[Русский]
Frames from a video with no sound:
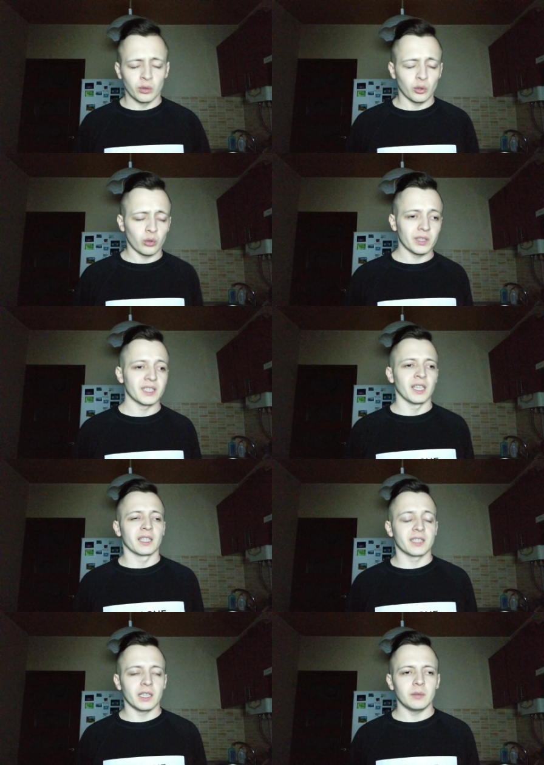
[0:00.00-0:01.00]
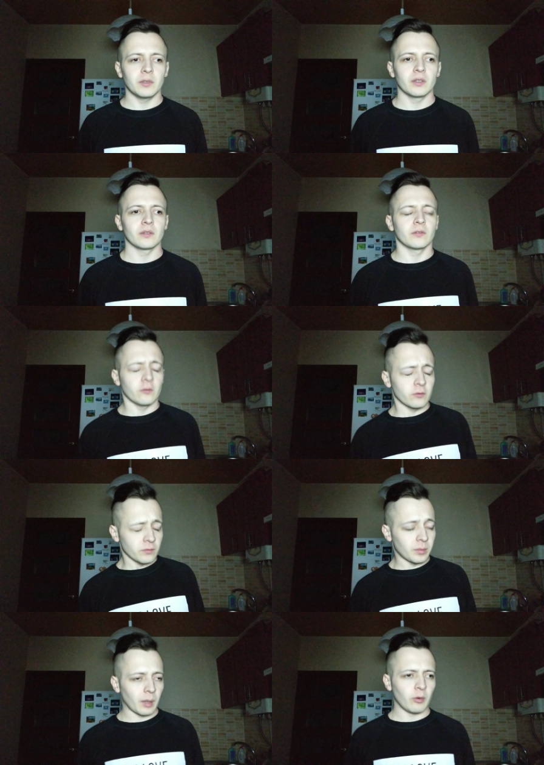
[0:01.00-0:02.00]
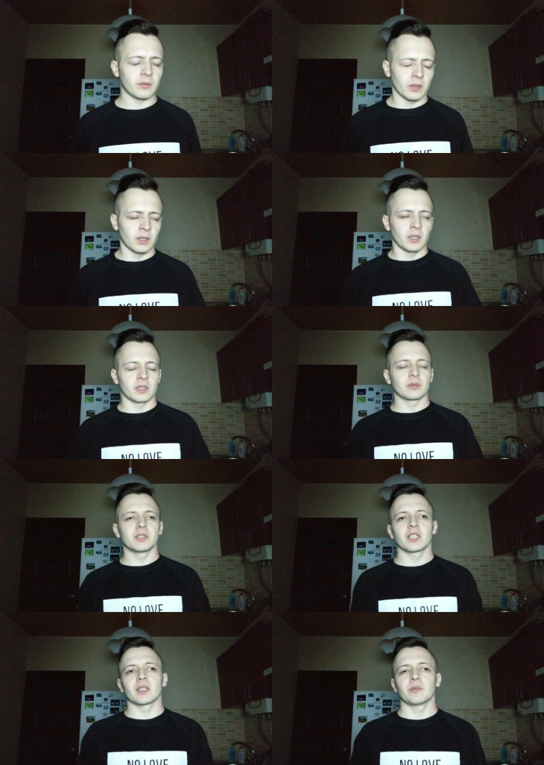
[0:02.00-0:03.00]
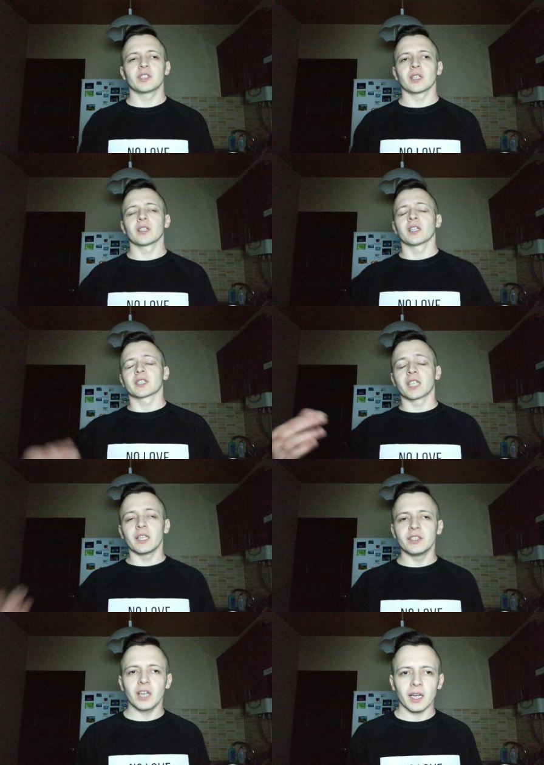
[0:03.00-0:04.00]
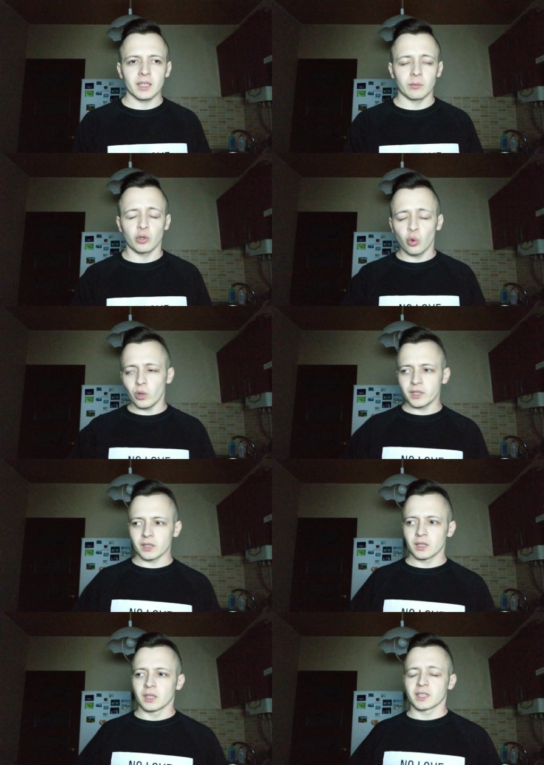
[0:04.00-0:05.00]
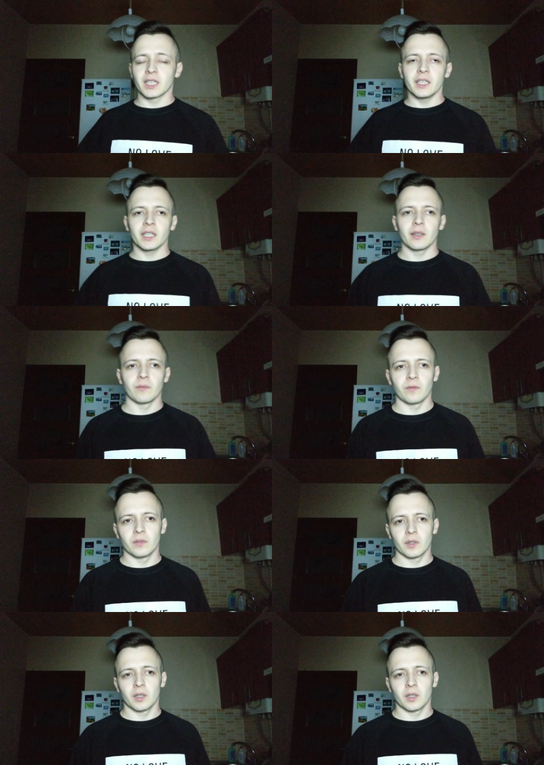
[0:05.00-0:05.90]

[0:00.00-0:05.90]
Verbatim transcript: ну, то есть, за ними в прямом смысле, там, не знаю, следят, там, ходят следом